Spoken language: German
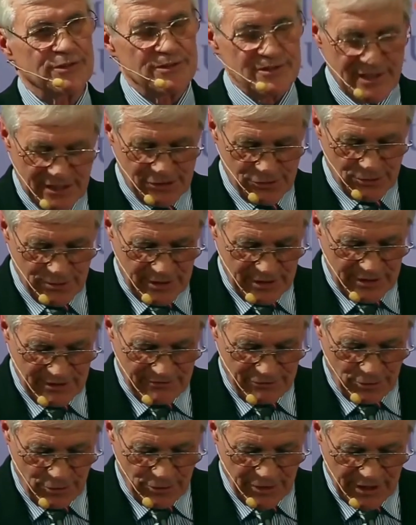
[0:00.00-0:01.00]
von
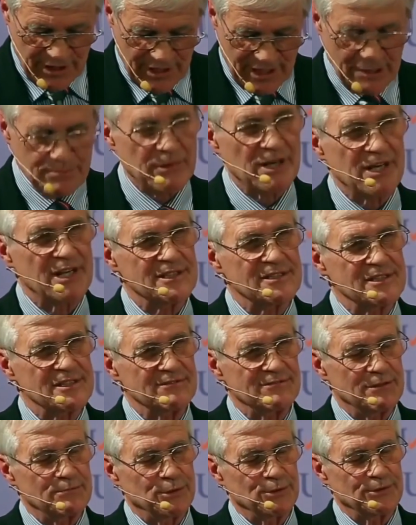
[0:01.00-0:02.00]
sexuellen Vorgängen im
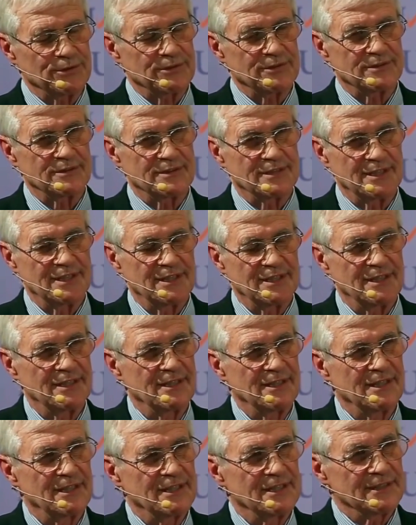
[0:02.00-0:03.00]
Klassenverbund.
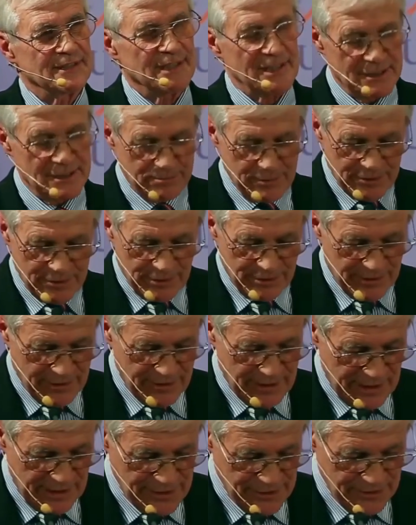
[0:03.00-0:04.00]
Das
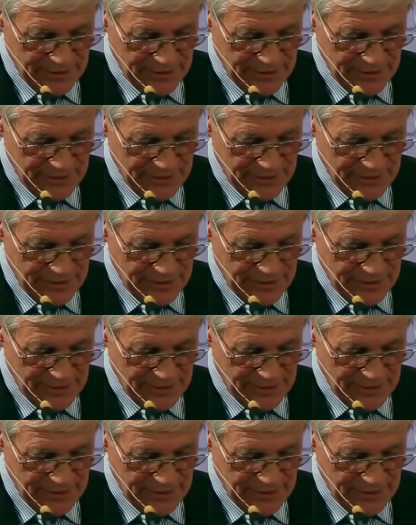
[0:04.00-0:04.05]
bedeutet